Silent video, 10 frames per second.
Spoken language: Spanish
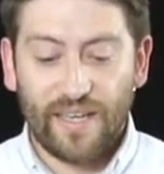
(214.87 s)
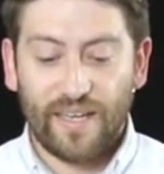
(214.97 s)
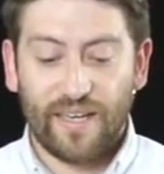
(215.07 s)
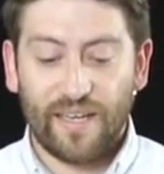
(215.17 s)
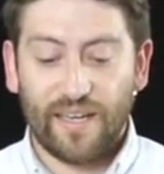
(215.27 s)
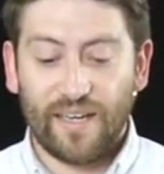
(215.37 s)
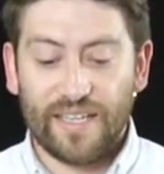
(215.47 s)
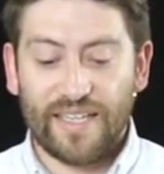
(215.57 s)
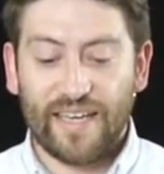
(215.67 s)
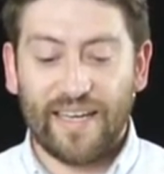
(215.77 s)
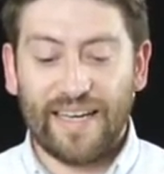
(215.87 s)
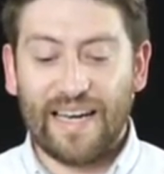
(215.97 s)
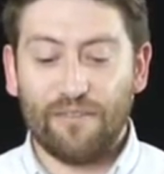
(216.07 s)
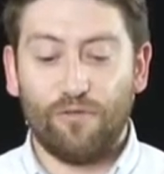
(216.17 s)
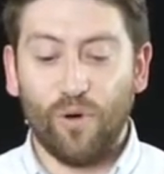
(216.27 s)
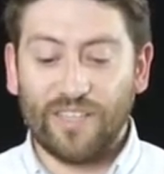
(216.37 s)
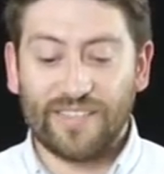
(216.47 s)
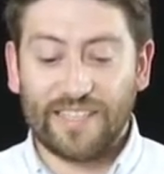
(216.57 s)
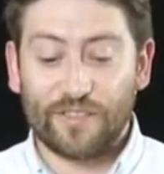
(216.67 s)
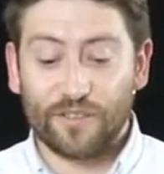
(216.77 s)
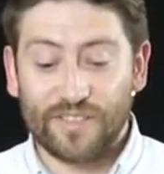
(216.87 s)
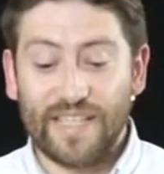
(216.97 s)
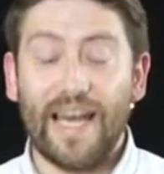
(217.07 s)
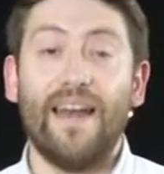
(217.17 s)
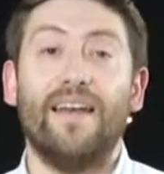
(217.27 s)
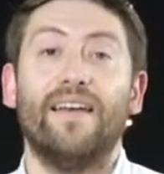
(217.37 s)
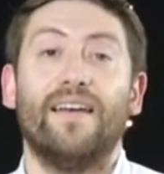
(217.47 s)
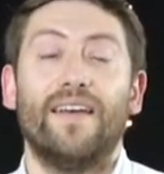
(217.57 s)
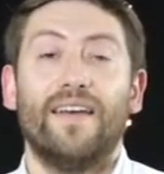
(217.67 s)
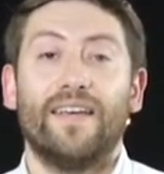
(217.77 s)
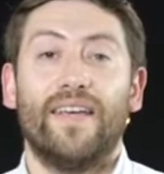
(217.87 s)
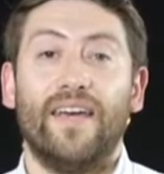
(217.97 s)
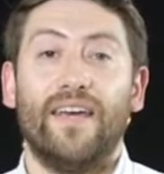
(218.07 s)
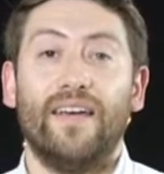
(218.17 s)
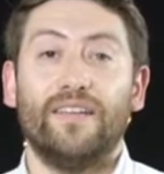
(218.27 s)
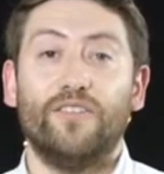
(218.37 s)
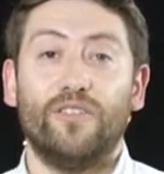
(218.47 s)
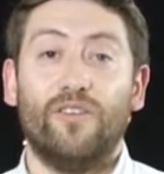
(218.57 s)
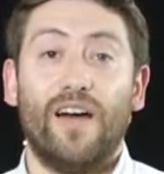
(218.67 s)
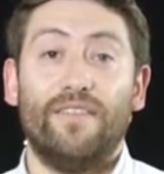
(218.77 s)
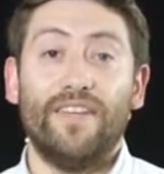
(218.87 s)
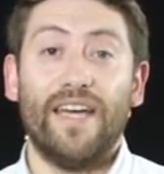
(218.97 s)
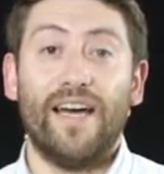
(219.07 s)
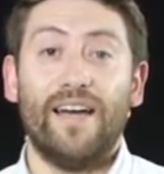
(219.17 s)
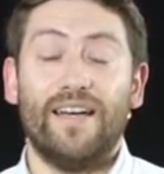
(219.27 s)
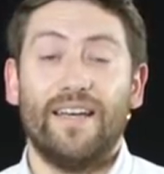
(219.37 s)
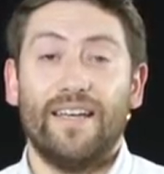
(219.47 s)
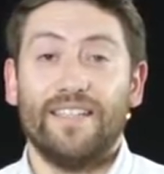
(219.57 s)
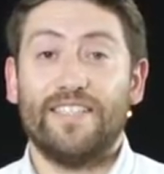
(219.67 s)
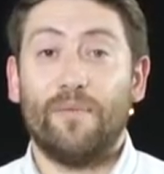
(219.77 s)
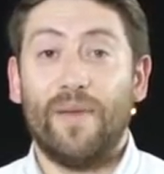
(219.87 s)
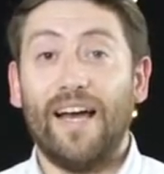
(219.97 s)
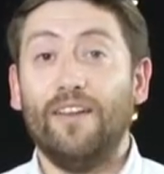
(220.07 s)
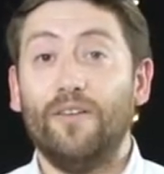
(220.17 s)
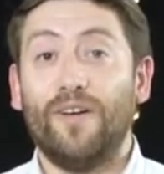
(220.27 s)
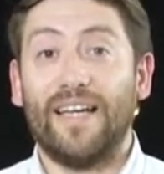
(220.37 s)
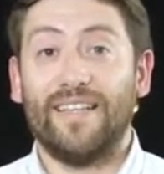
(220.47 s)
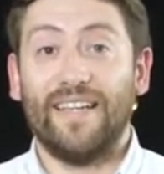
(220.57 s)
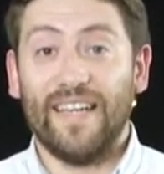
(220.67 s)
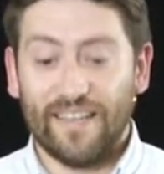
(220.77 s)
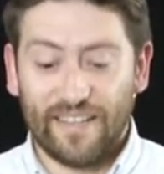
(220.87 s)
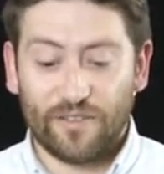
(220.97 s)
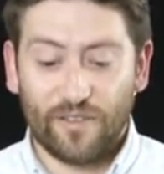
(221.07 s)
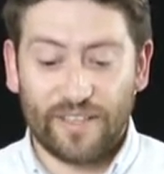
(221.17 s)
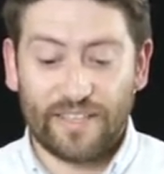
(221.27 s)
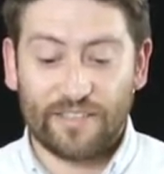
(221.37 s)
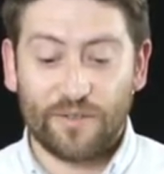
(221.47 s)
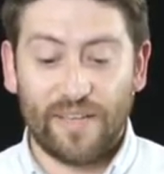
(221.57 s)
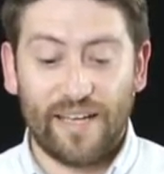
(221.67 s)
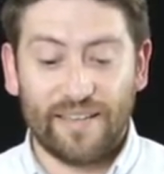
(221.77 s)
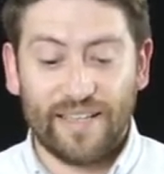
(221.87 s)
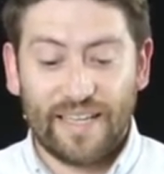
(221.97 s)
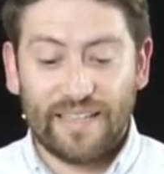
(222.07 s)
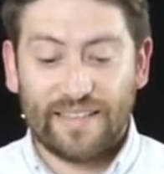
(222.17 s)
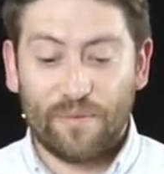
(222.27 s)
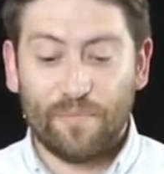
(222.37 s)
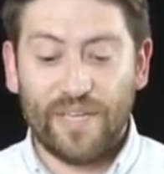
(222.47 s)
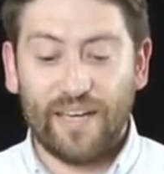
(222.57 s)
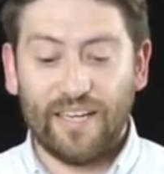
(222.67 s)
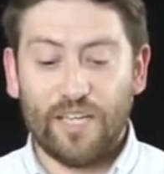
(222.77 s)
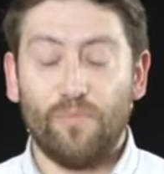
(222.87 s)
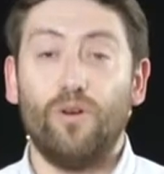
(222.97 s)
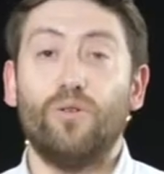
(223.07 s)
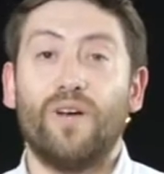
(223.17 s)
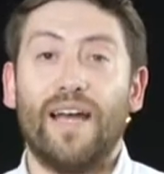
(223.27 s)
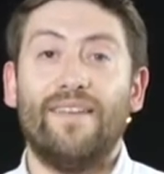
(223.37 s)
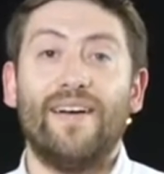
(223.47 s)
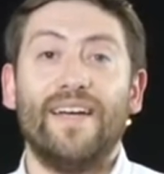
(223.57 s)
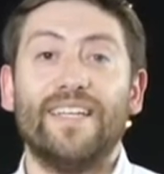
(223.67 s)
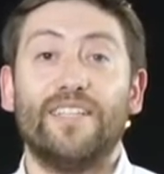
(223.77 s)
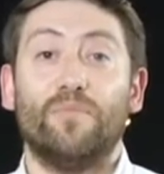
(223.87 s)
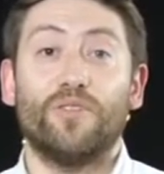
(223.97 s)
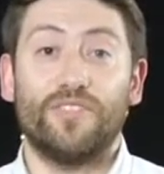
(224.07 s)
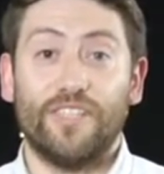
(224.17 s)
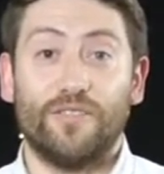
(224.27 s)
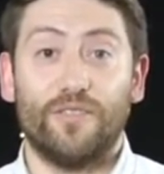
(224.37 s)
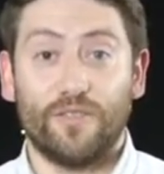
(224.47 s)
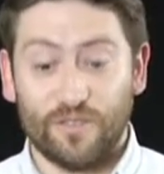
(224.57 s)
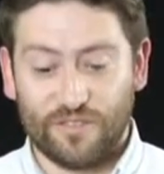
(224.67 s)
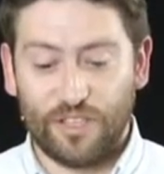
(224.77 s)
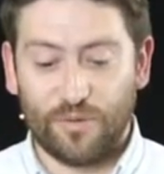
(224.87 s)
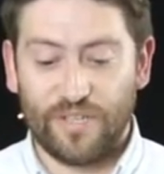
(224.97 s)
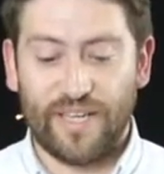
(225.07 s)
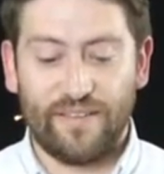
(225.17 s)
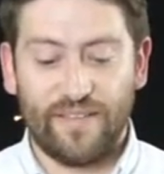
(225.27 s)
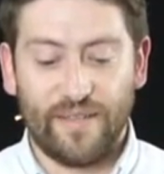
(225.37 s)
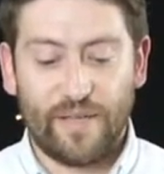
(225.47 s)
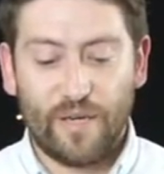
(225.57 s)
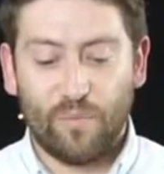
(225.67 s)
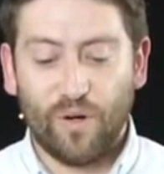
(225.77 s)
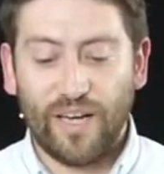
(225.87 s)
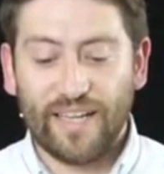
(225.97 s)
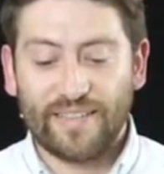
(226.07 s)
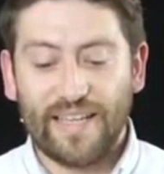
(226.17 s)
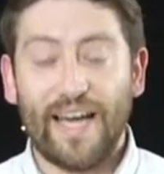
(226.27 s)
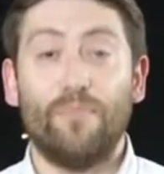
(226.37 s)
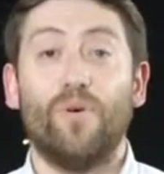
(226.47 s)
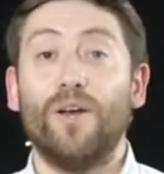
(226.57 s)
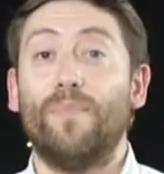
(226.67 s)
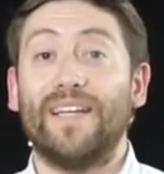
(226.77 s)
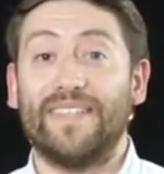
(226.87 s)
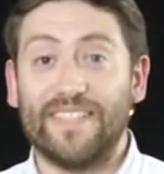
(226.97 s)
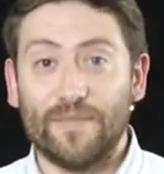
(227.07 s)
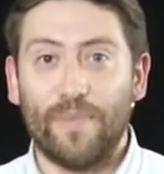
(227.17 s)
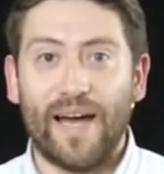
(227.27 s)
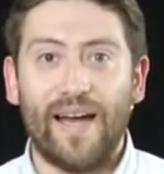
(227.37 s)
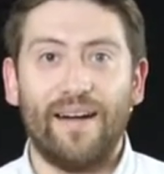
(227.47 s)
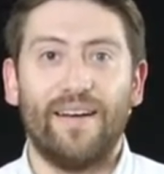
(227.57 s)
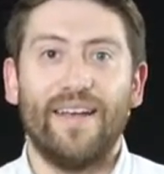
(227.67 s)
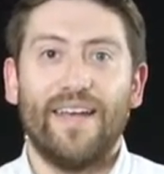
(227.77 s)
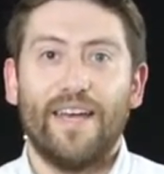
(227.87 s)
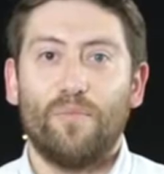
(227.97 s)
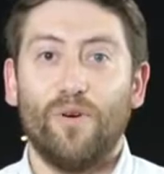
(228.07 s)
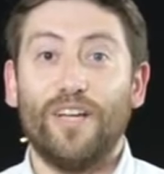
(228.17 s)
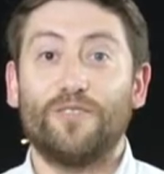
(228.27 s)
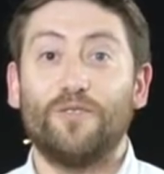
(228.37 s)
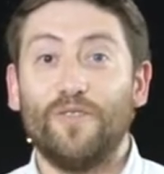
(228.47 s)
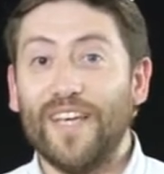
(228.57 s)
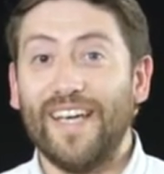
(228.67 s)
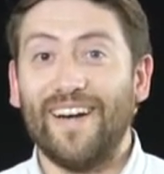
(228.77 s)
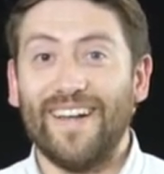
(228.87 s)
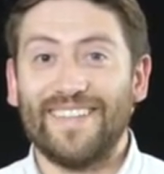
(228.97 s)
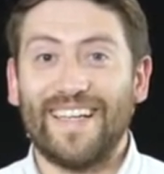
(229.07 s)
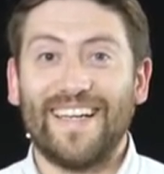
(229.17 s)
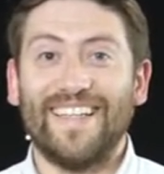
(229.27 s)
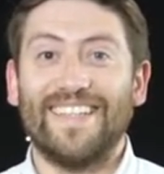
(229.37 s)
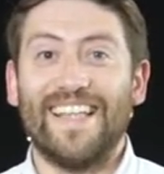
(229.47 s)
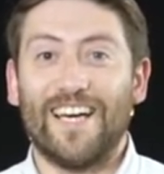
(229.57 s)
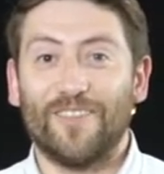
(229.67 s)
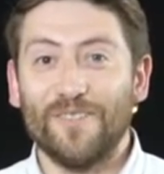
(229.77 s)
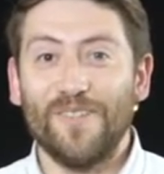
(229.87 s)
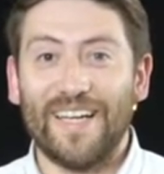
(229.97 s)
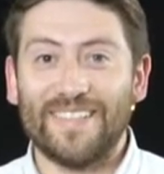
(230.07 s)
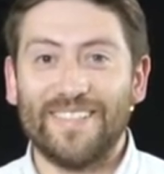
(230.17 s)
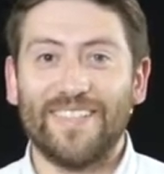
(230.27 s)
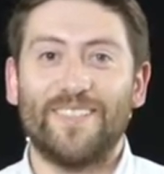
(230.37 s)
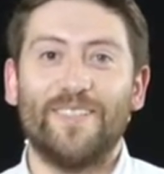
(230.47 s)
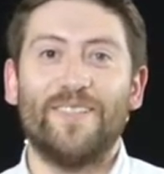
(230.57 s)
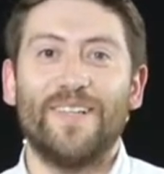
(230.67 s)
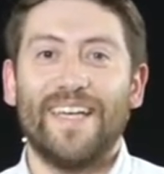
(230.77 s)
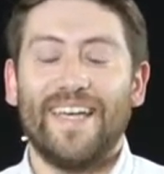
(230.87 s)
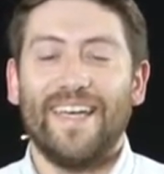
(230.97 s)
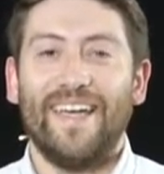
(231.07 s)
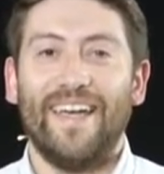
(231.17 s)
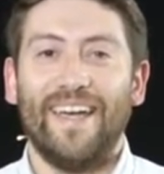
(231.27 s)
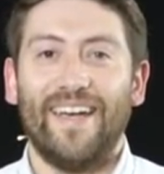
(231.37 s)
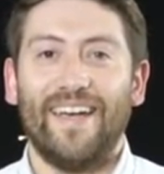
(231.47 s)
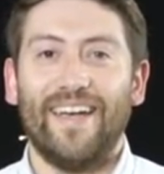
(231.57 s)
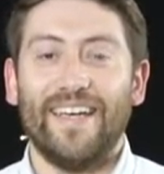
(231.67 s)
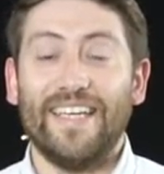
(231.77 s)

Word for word: eh, y que la influencia social que Dios nos había llamado a tener dentro de esta ciudad también involucraba este proceso constituyente. Poder estar, poder participar, poder subir esta candidatura, ¿cierto? Eh,